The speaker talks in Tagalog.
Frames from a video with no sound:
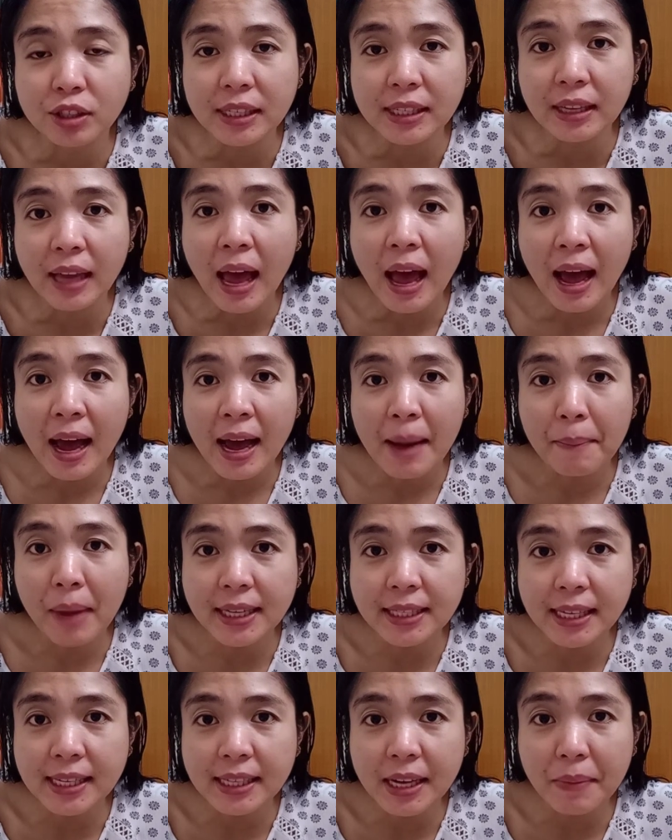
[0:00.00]
Sis, mga
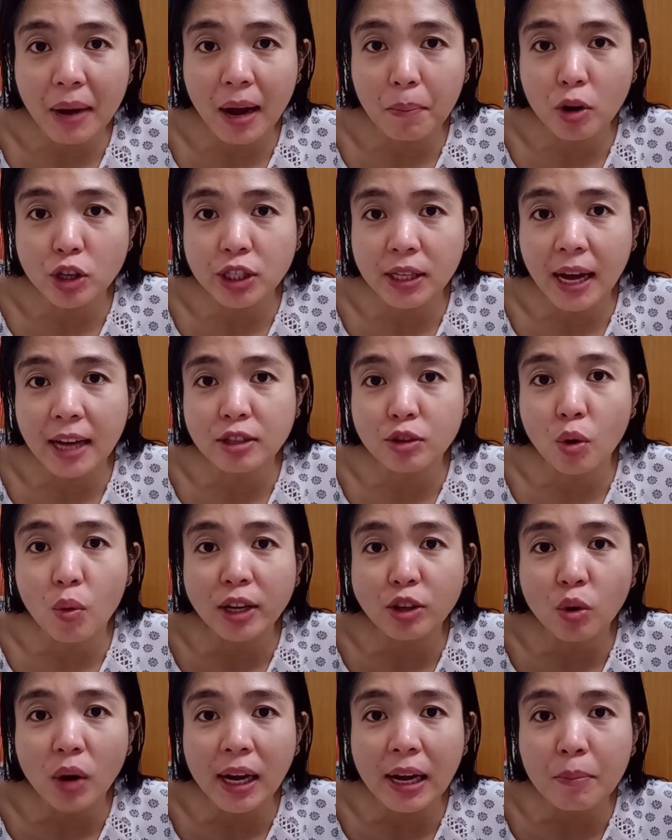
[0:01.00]
sisi, mga boss ha. So huwag
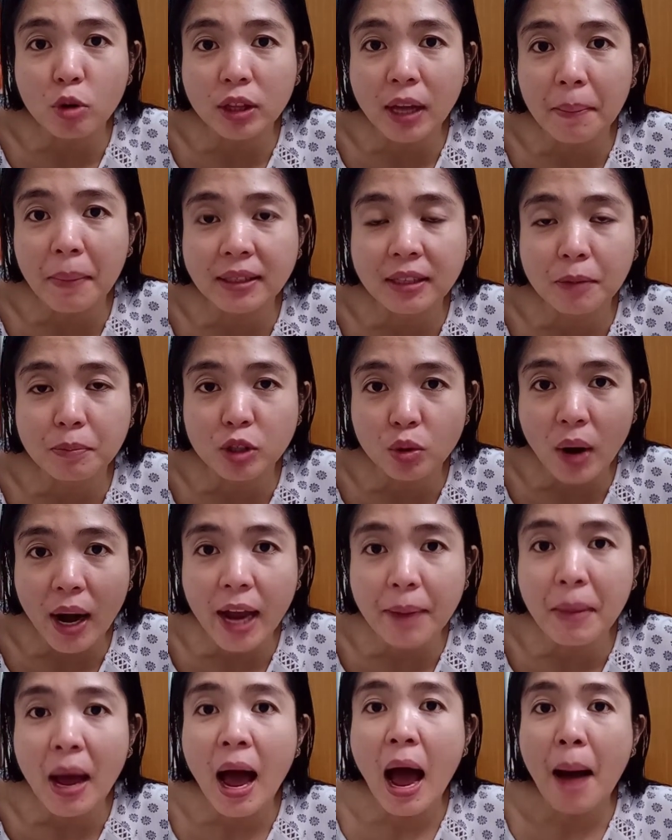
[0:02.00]
niyong kalimutang
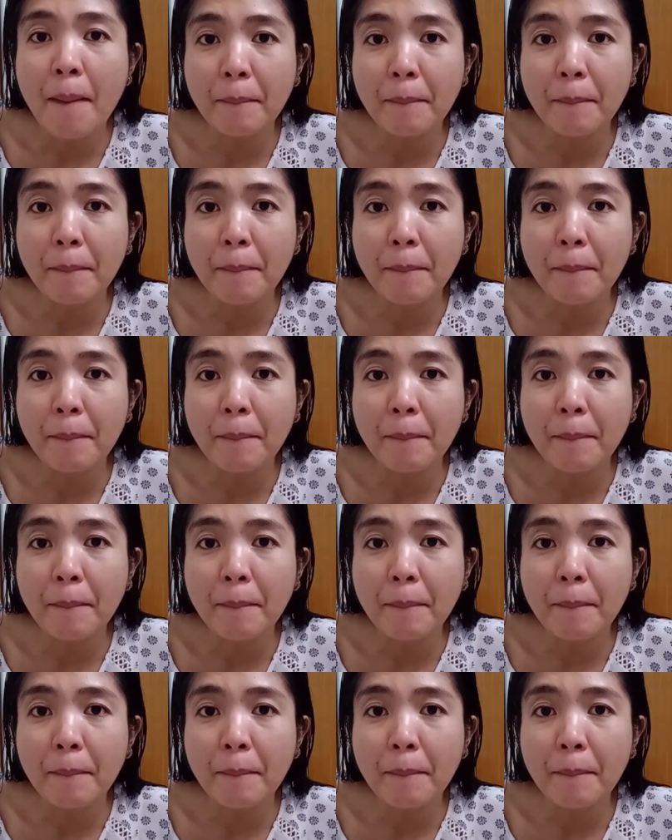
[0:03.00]
mag-subscribe,